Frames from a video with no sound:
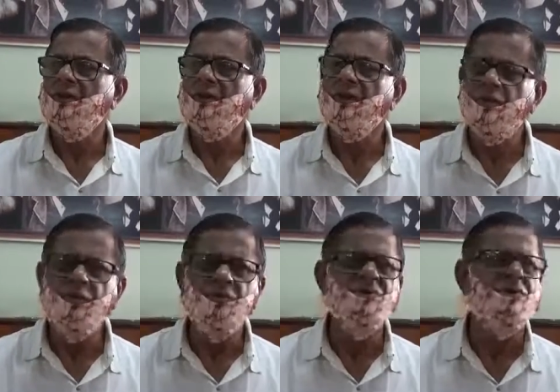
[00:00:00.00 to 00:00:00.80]
কিরকম
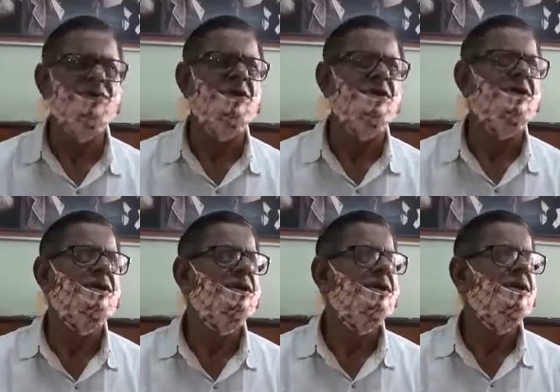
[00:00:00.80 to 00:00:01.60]
অযৌক্তিক
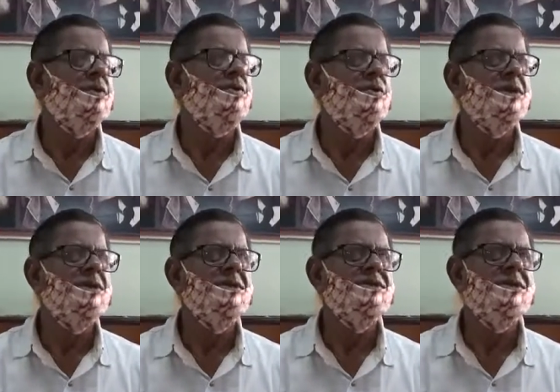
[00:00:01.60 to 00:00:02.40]
গোটা
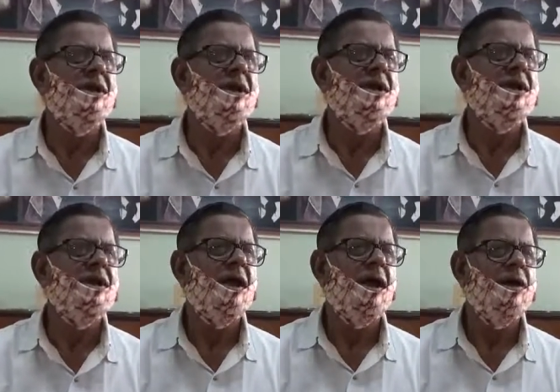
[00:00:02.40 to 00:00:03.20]
দেশে
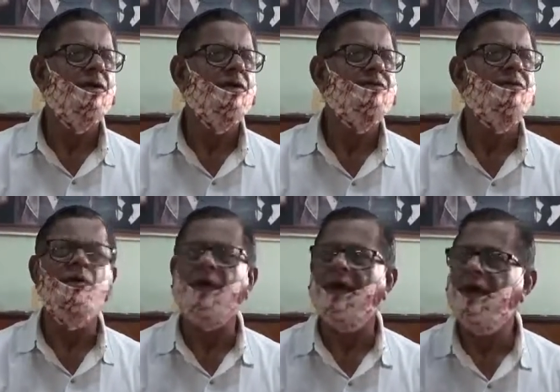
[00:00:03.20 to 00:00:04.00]
আনলক ফোরে